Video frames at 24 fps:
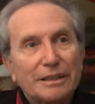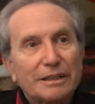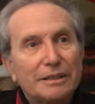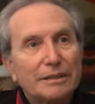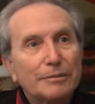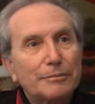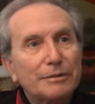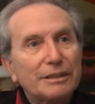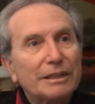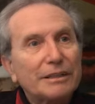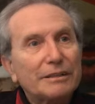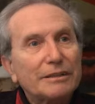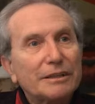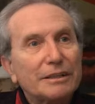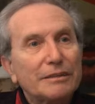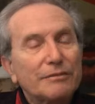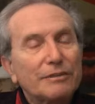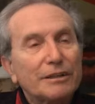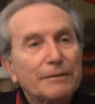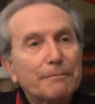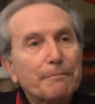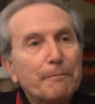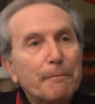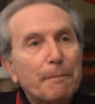e
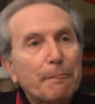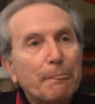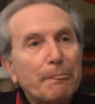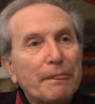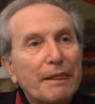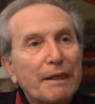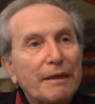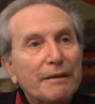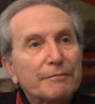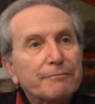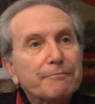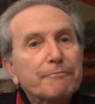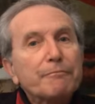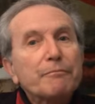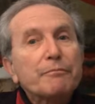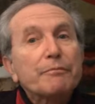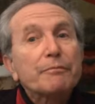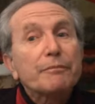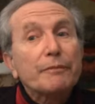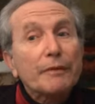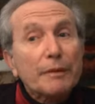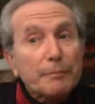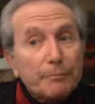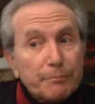limitativa,
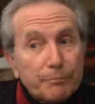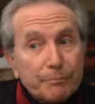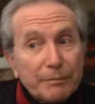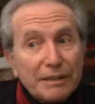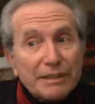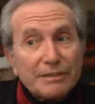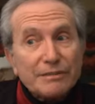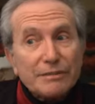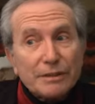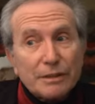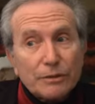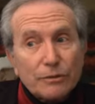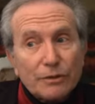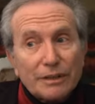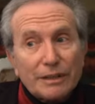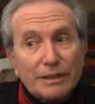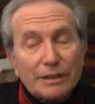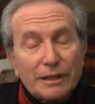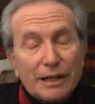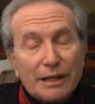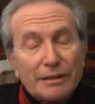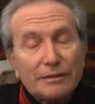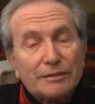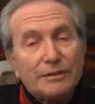persino il
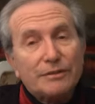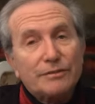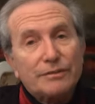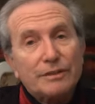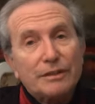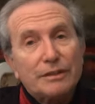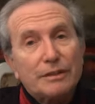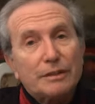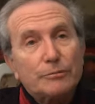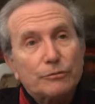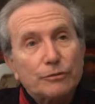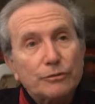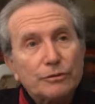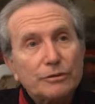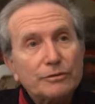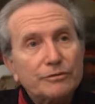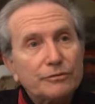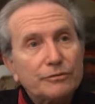grande Sigmund